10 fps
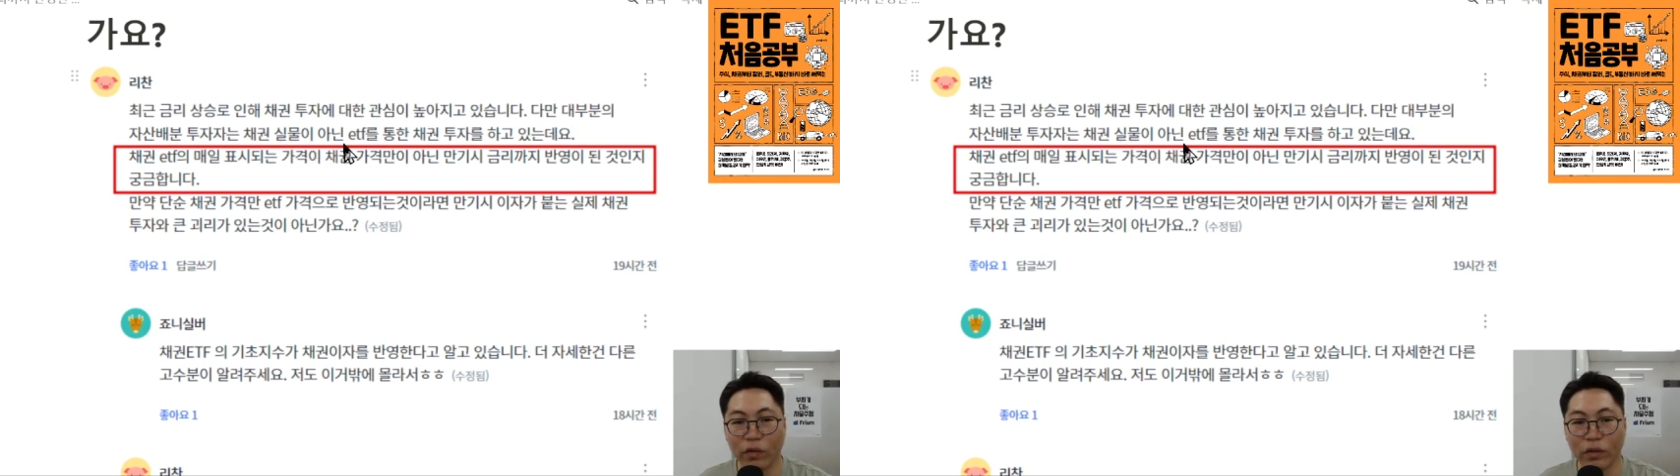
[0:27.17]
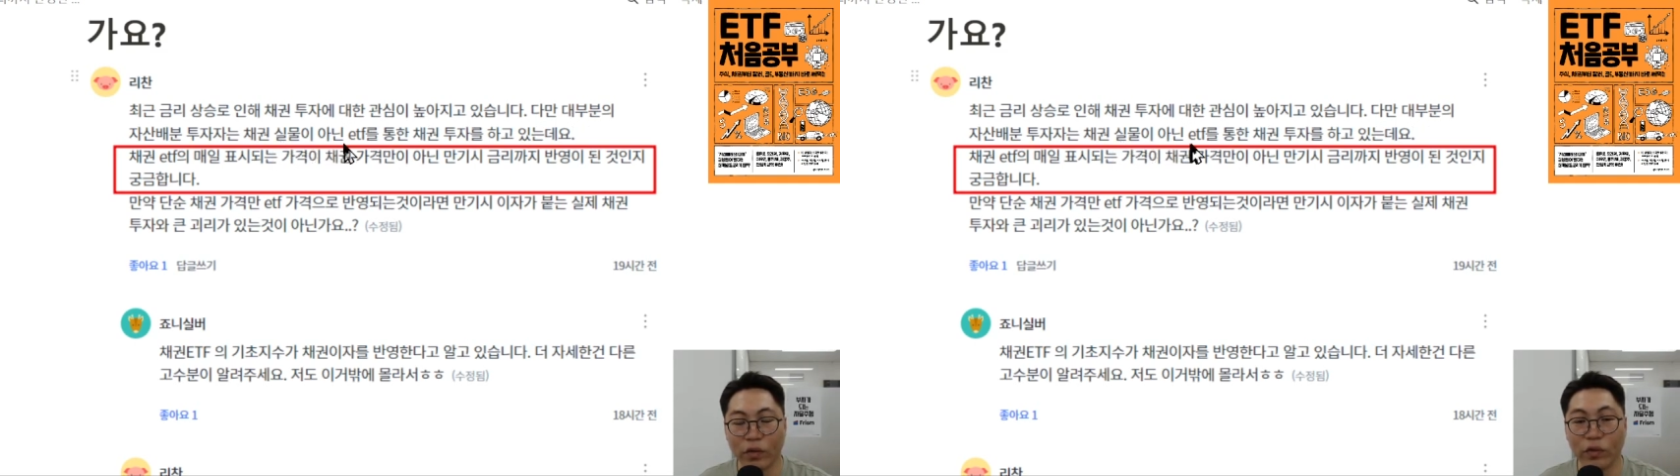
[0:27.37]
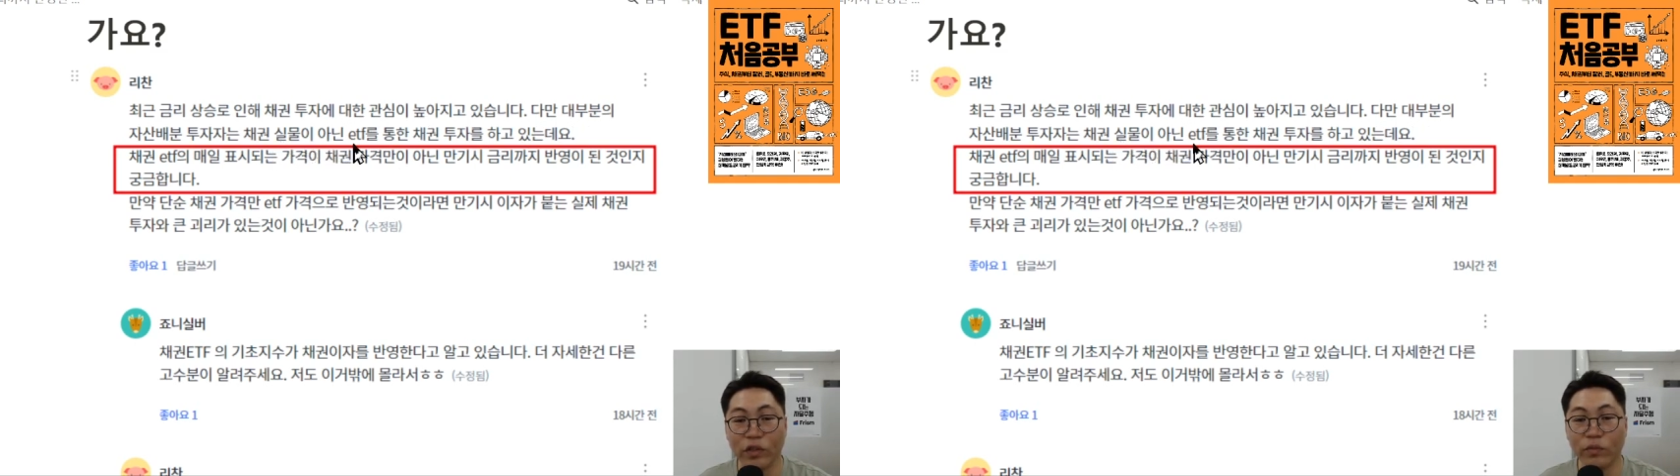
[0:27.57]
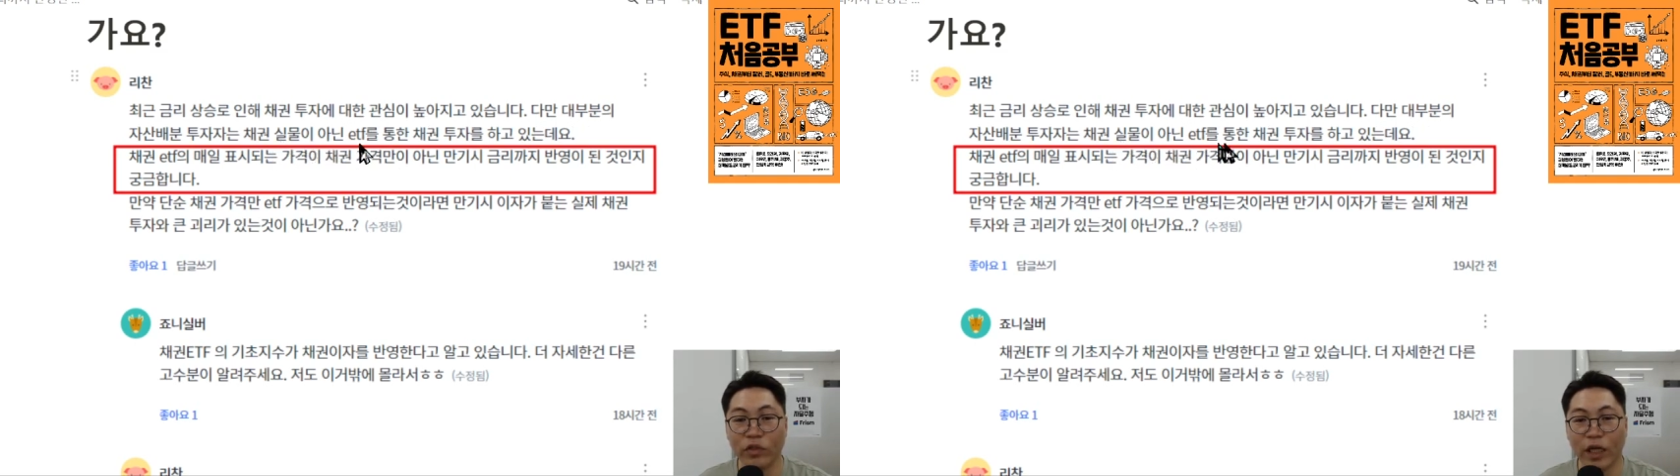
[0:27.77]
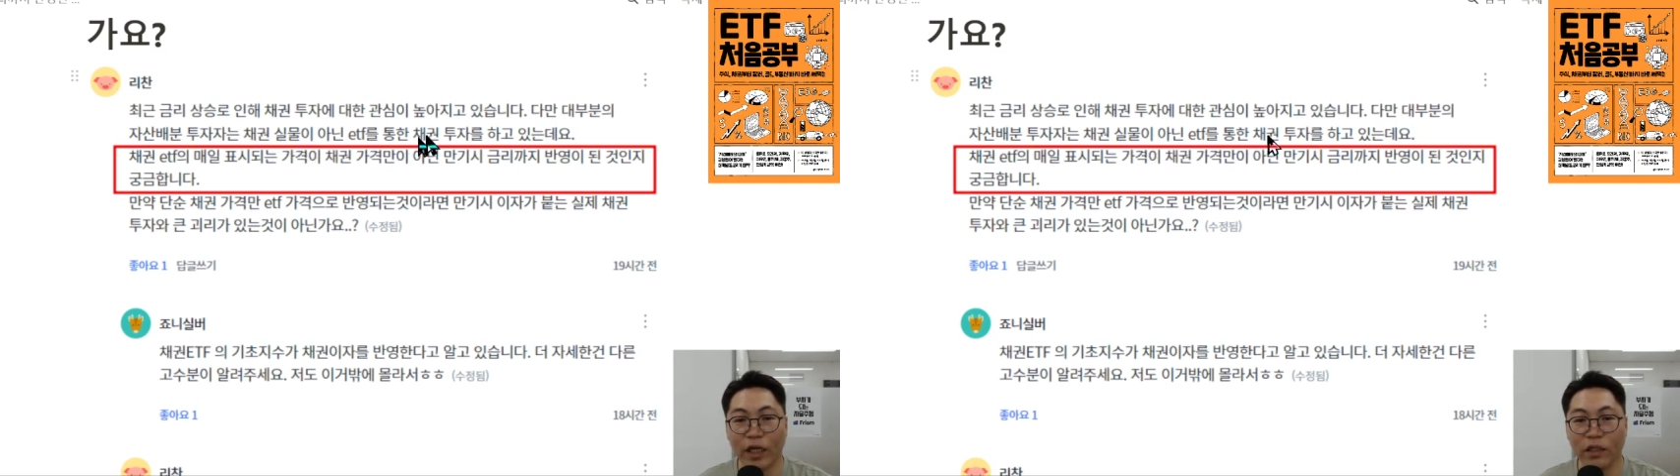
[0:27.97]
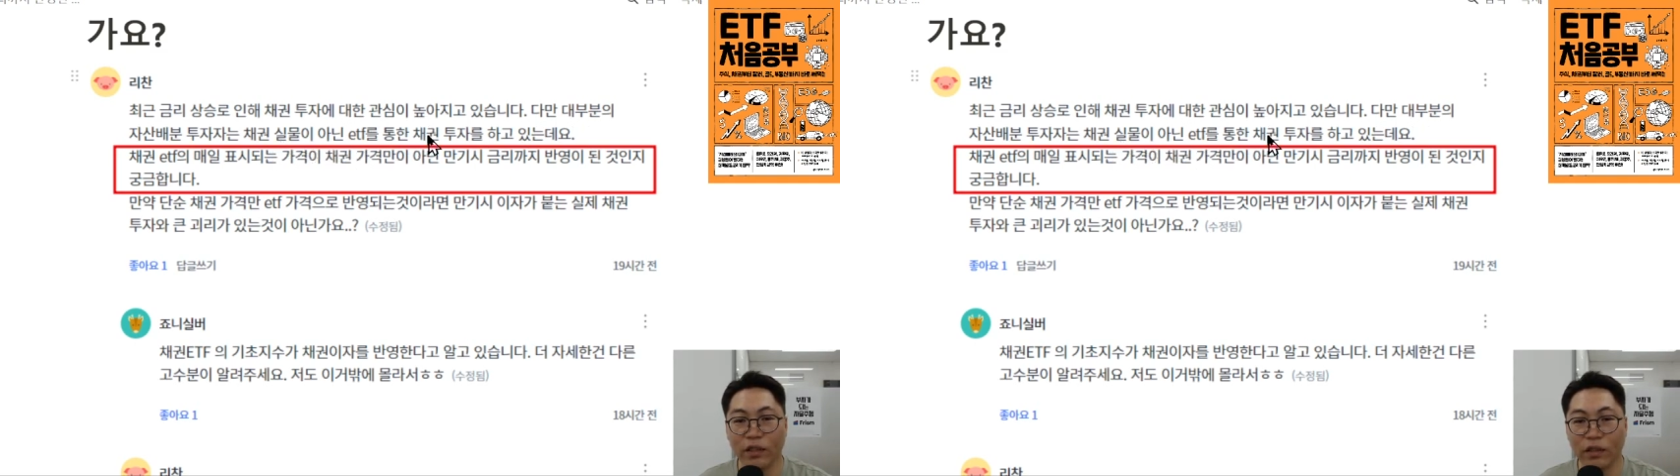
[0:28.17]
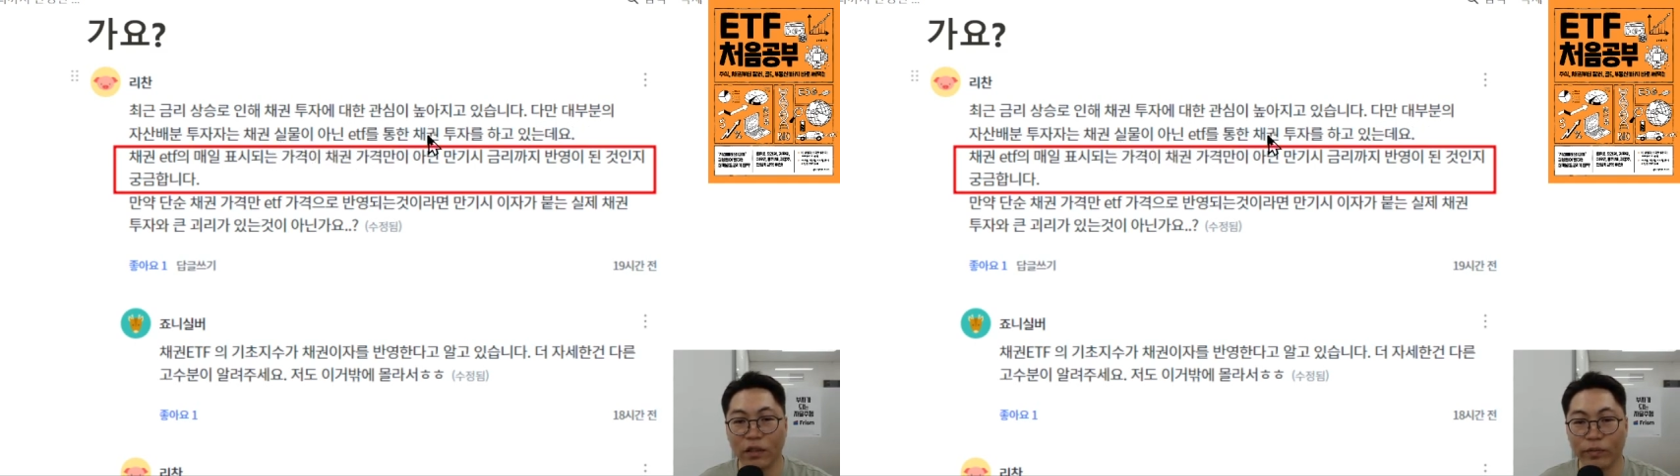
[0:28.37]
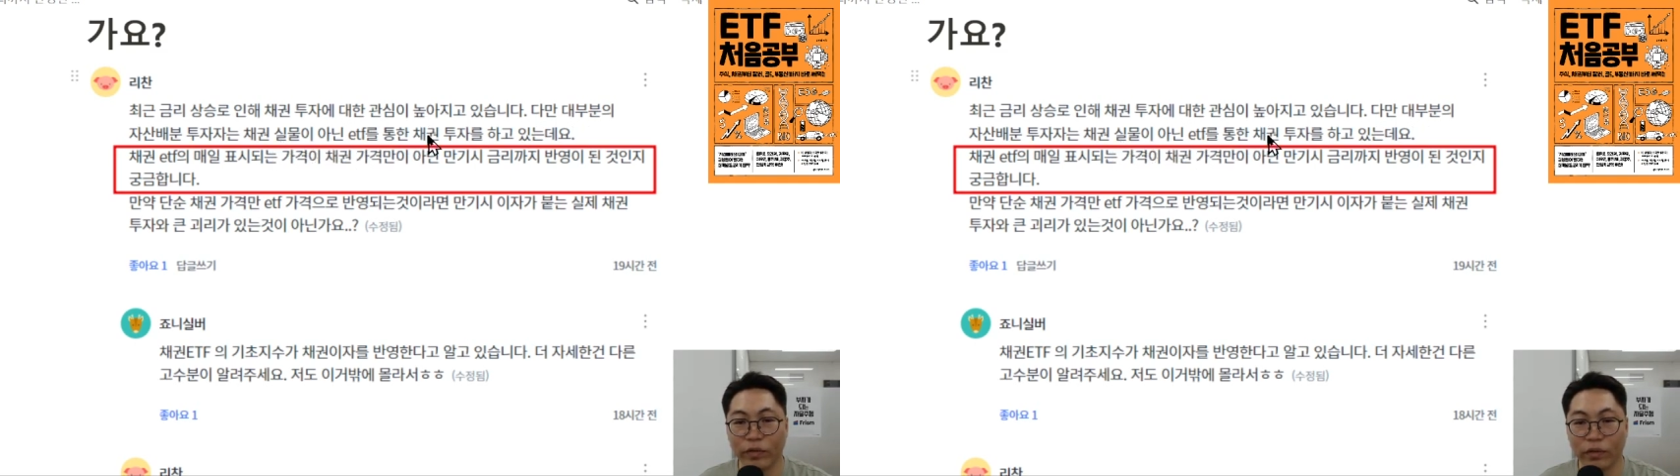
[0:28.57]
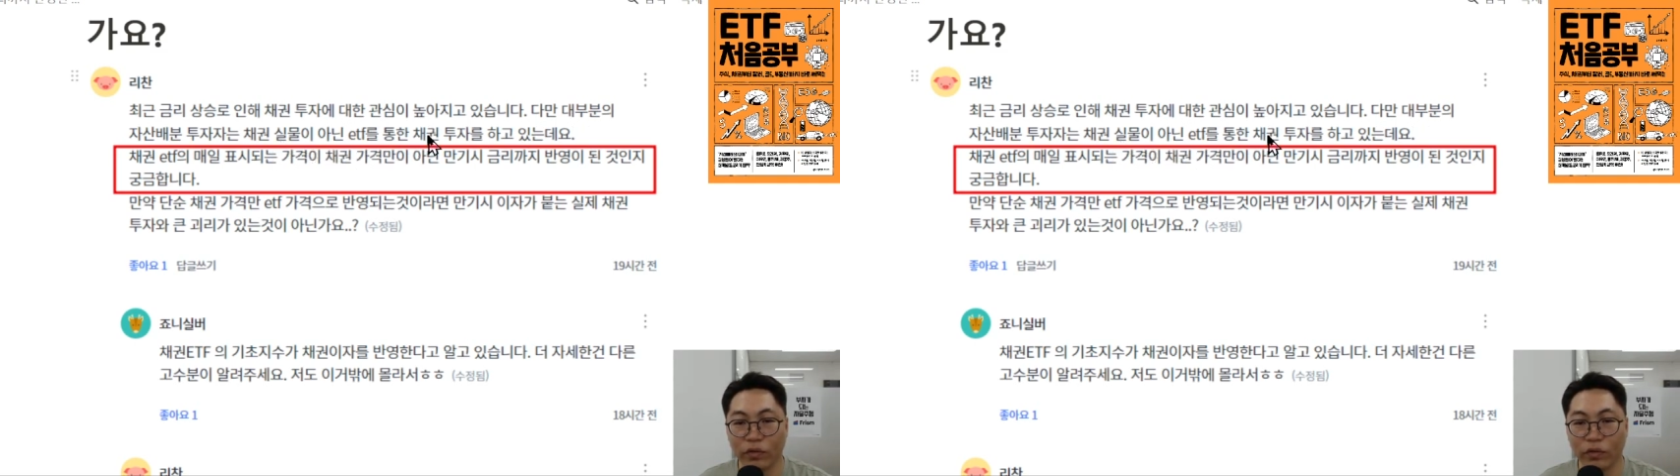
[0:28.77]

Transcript: 채권 실물이 아닌 ETF를